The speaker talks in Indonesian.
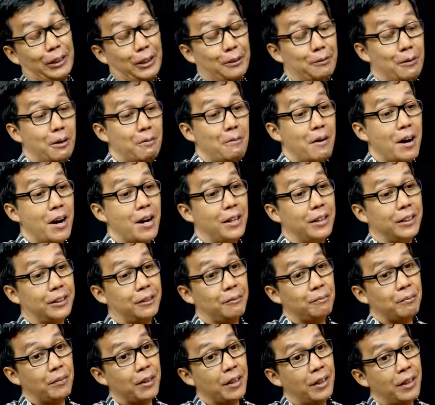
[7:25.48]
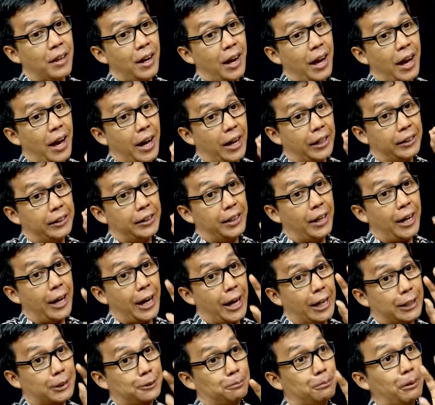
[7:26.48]
nama baik ada
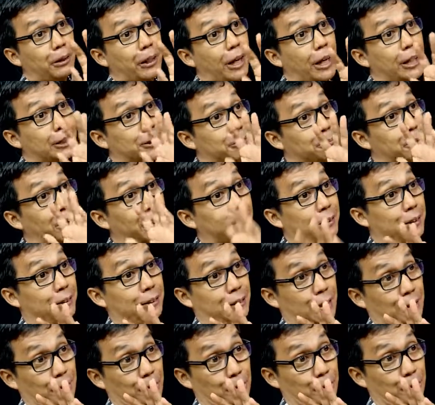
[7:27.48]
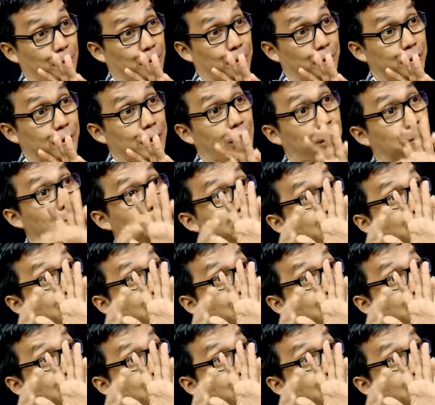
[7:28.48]
aspek-aspek tertentu yang hmm.